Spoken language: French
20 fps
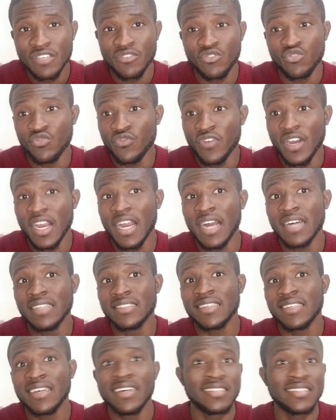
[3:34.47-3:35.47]
tu vas
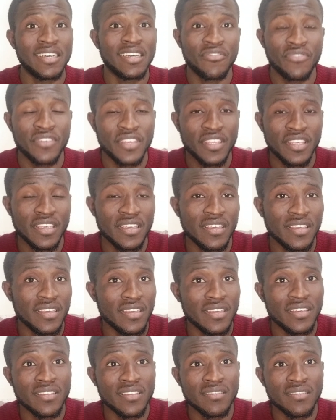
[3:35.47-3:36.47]
rentrer en Afrique
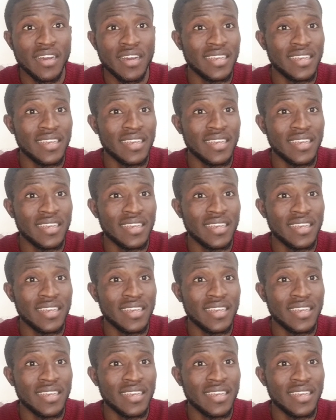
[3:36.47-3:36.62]
et